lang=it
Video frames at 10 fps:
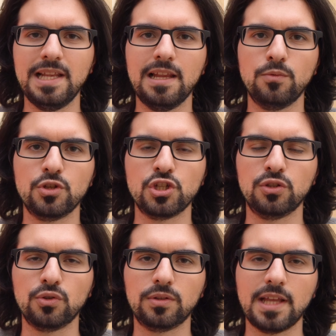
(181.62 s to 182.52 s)

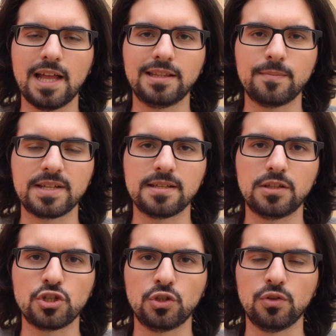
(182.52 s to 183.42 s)

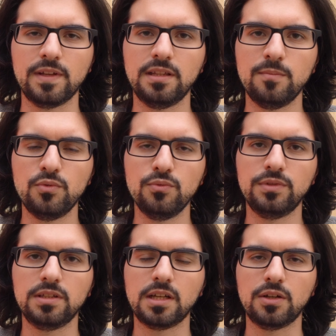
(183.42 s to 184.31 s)
1280x720
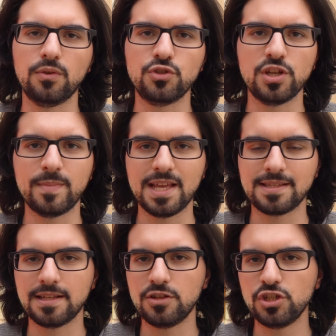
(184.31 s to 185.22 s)
punti, tecnologia
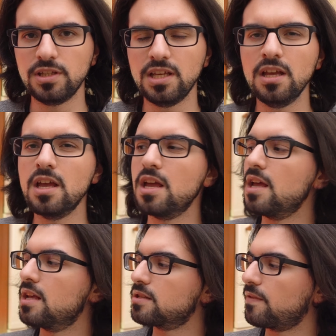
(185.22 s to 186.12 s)
IPS LCD,
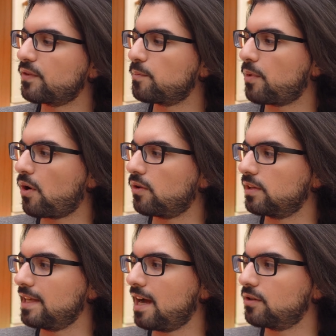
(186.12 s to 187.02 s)
soffre un
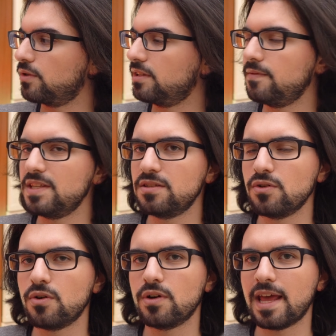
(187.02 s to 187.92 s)
po' gli angoli di
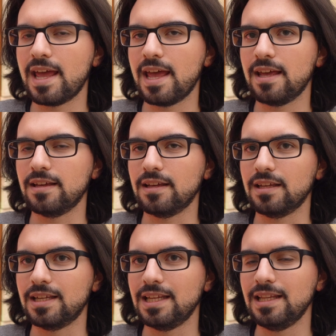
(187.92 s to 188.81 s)
visione e
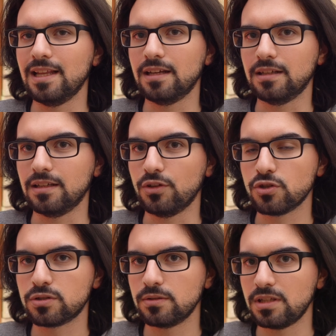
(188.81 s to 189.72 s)
eh, il eh,
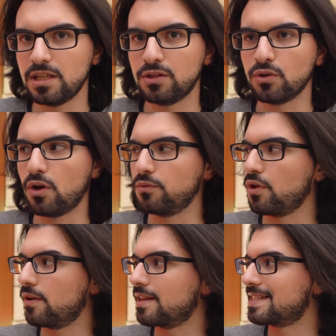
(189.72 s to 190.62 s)
nostro dito
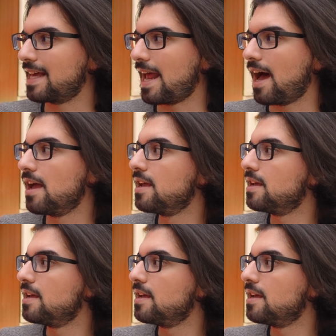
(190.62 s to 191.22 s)
non sarà